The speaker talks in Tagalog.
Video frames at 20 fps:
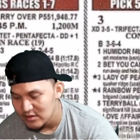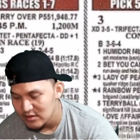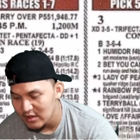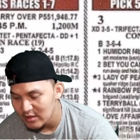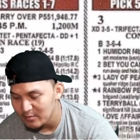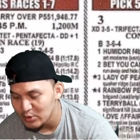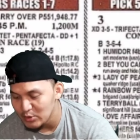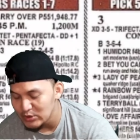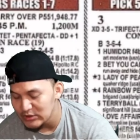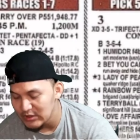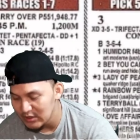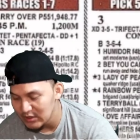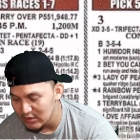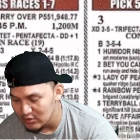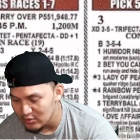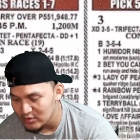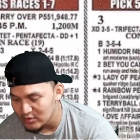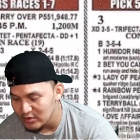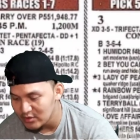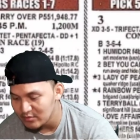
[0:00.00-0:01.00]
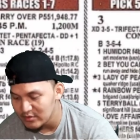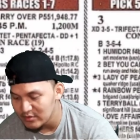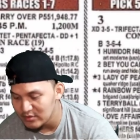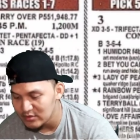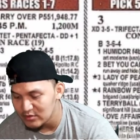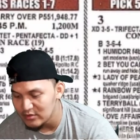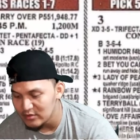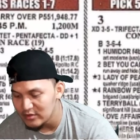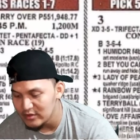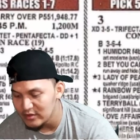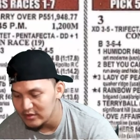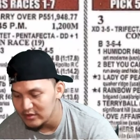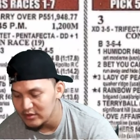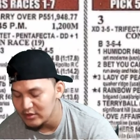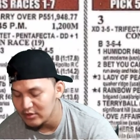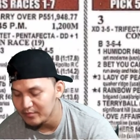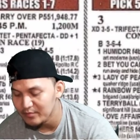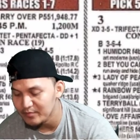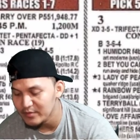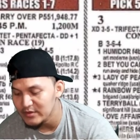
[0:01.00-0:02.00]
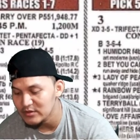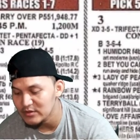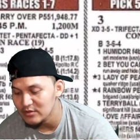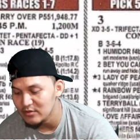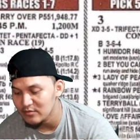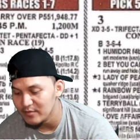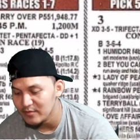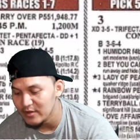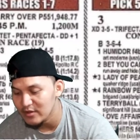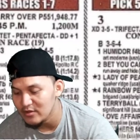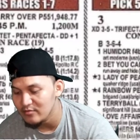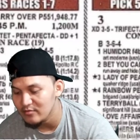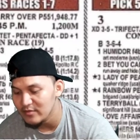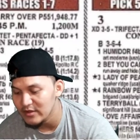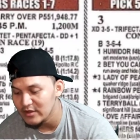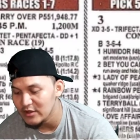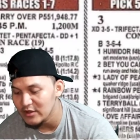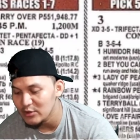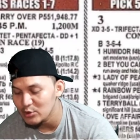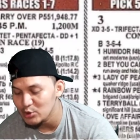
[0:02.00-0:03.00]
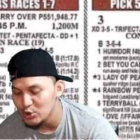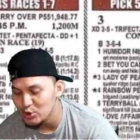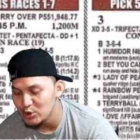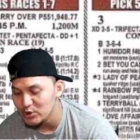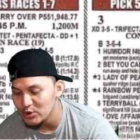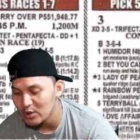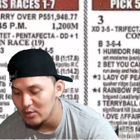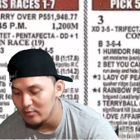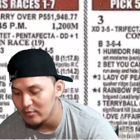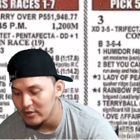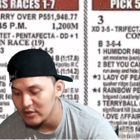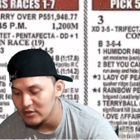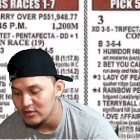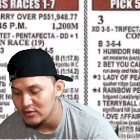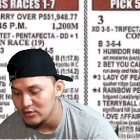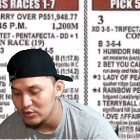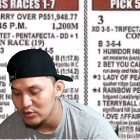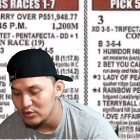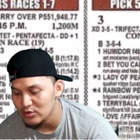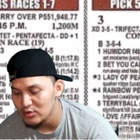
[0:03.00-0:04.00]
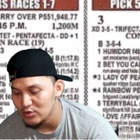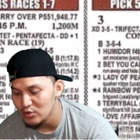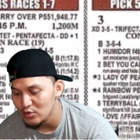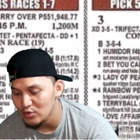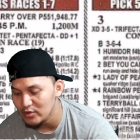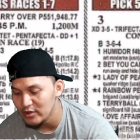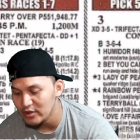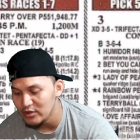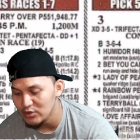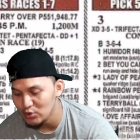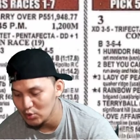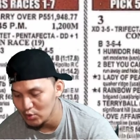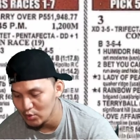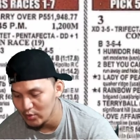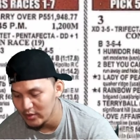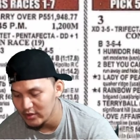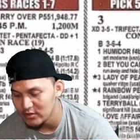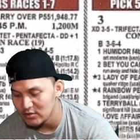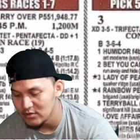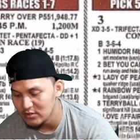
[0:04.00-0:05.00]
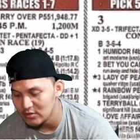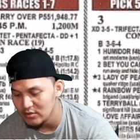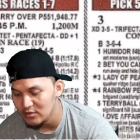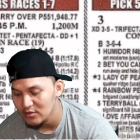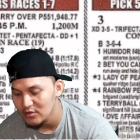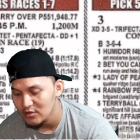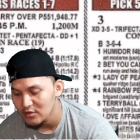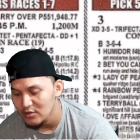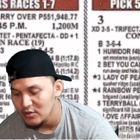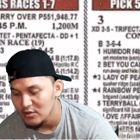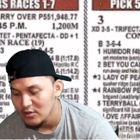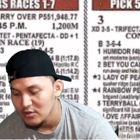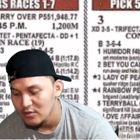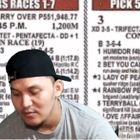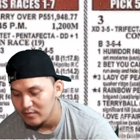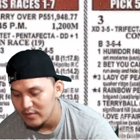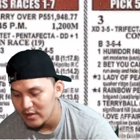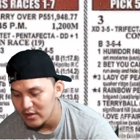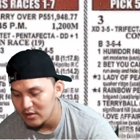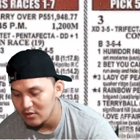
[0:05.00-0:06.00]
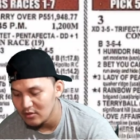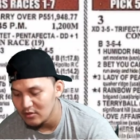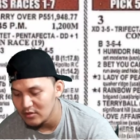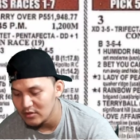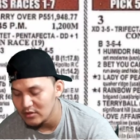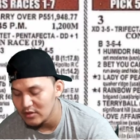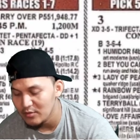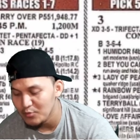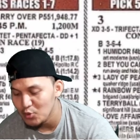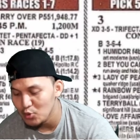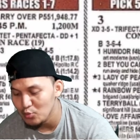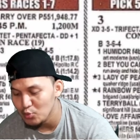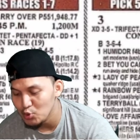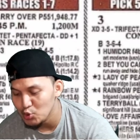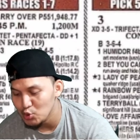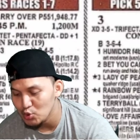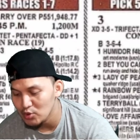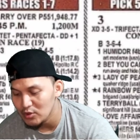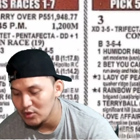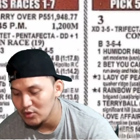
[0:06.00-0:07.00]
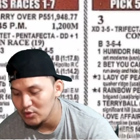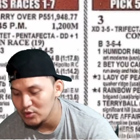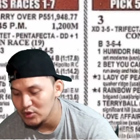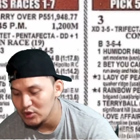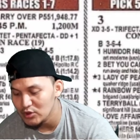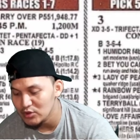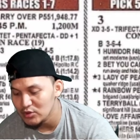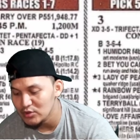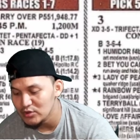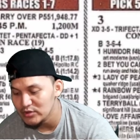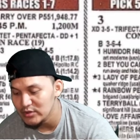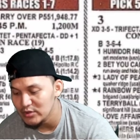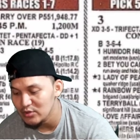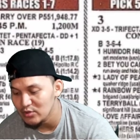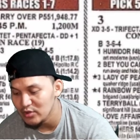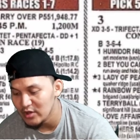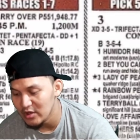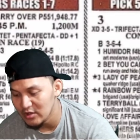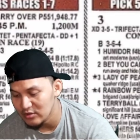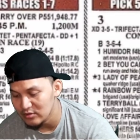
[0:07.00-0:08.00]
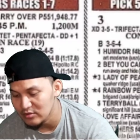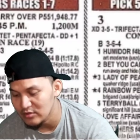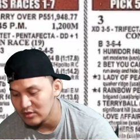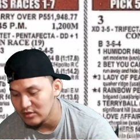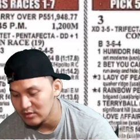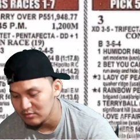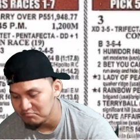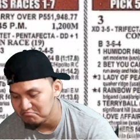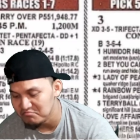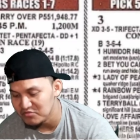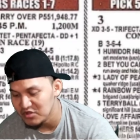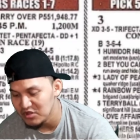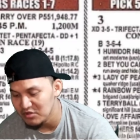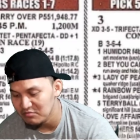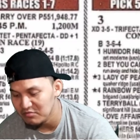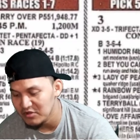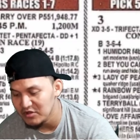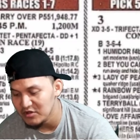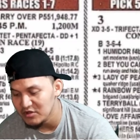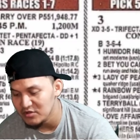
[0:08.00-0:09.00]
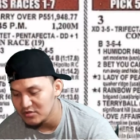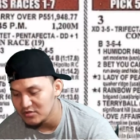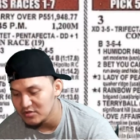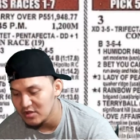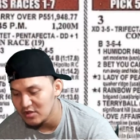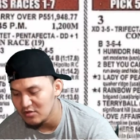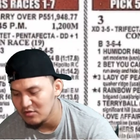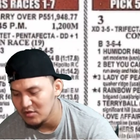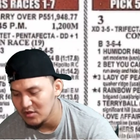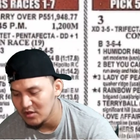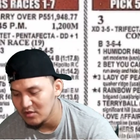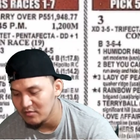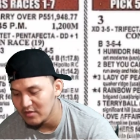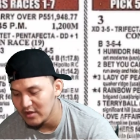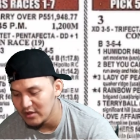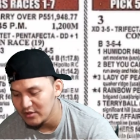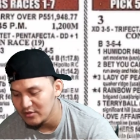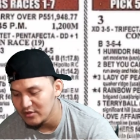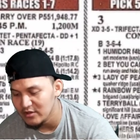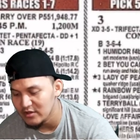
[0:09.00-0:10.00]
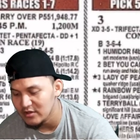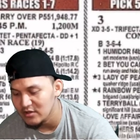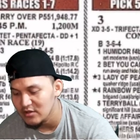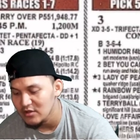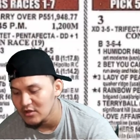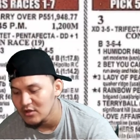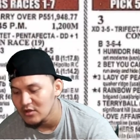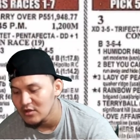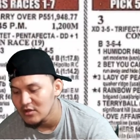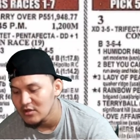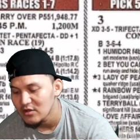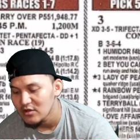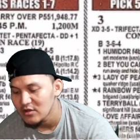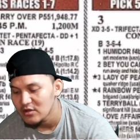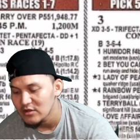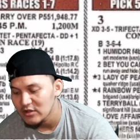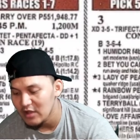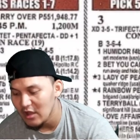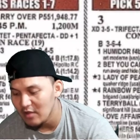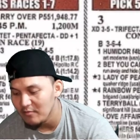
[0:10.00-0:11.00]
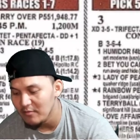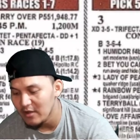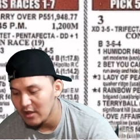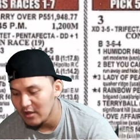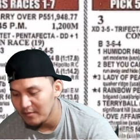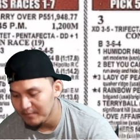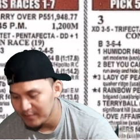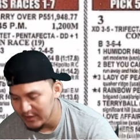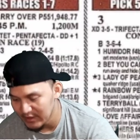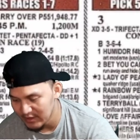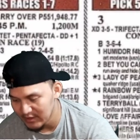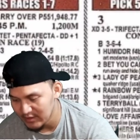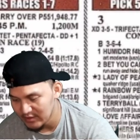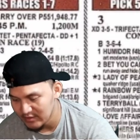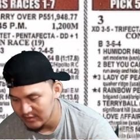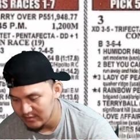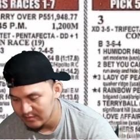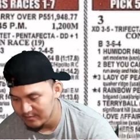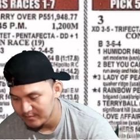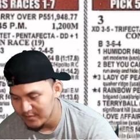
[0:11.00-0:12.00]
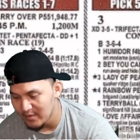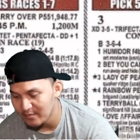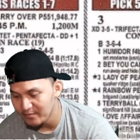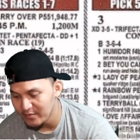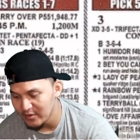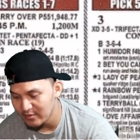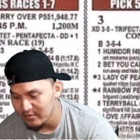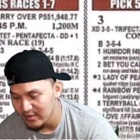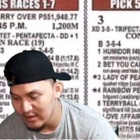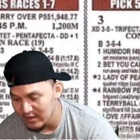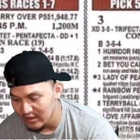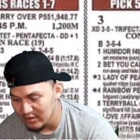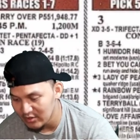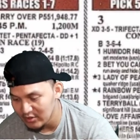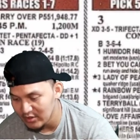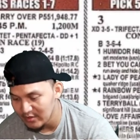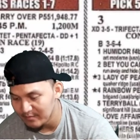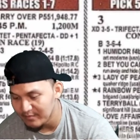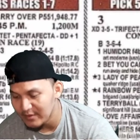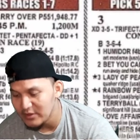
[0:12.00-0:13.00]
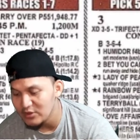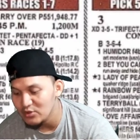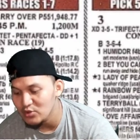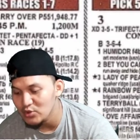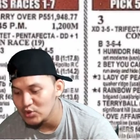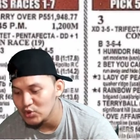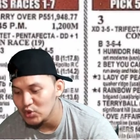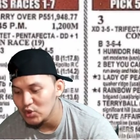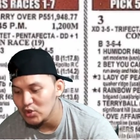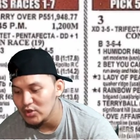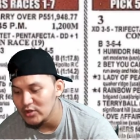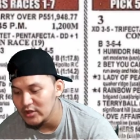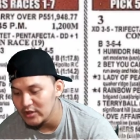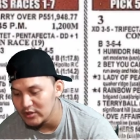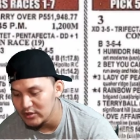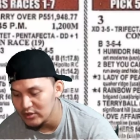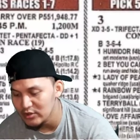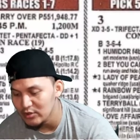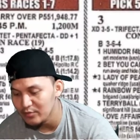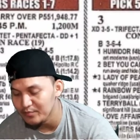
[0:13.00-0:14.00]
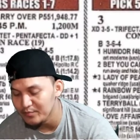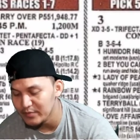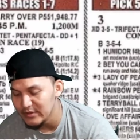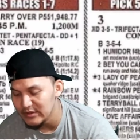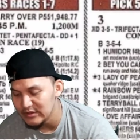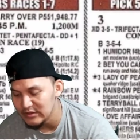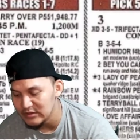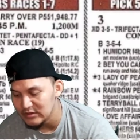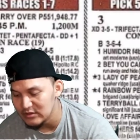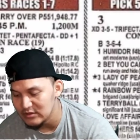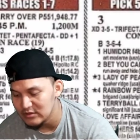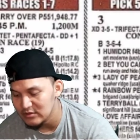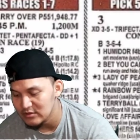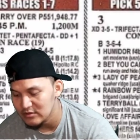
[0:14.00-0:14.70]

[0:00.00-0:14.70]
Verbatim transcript: Eh, Boss Edong naman to, Lady of Peace. No? Pero may kalutyo siya, bet you can do it. No? Pero napupusuan ko dito, sigurado. No? Tibay na to, dalawang kabayo lang. Love Affair. Pang primera ko yan. Panigundo ko, Lady of Peace.